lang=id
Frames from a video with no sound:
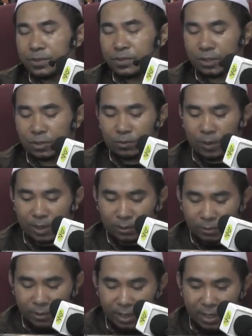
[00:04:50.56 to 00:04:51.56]

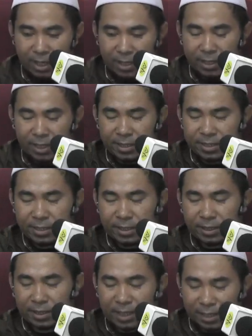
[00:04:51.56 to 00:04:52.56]
sesuatu yang ada di
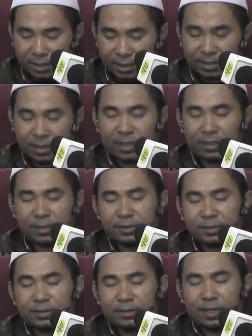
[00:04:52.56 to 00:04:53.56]
sekitar kita
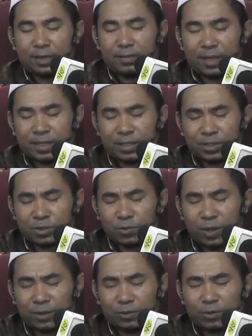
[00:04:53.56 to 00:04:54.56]
yang mana
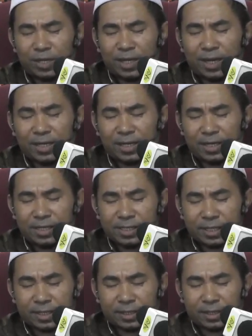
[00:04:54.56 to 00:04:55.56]
sesuatu yang ada di
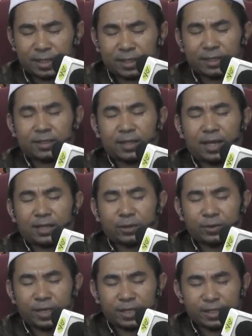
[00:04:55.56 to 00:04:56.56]
sekitar kita
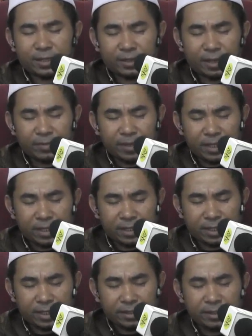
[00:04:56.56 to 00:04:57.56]
atau yang kita
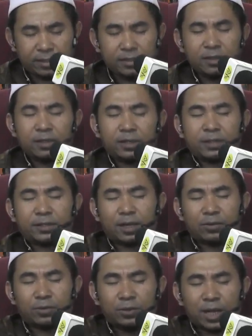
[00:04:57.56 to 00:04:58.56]
miliki ini
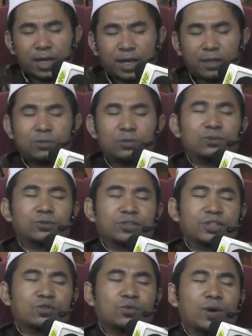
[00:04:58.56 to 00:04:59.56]
kita gunakan untuk
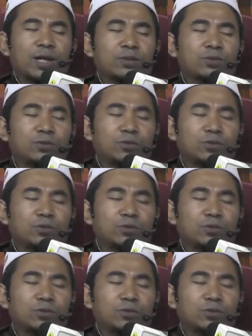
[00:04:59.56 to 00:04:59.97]
sesuatu